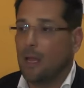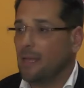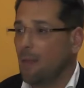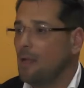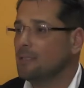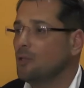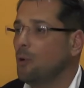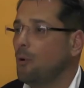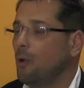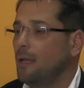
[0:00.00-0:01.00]
y además
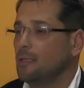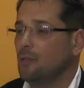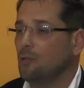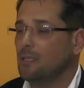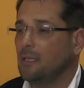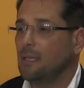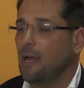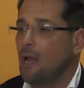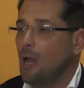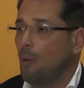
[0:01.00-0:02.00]

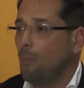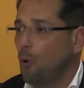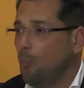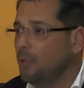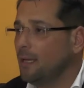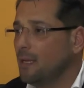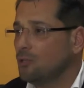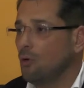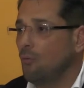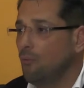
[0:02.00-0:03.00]
170 propuestas que
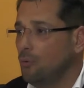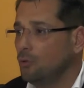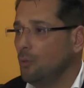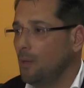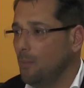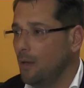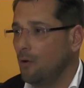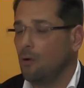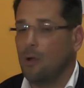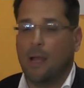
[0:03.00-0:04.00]
son fruto, primero,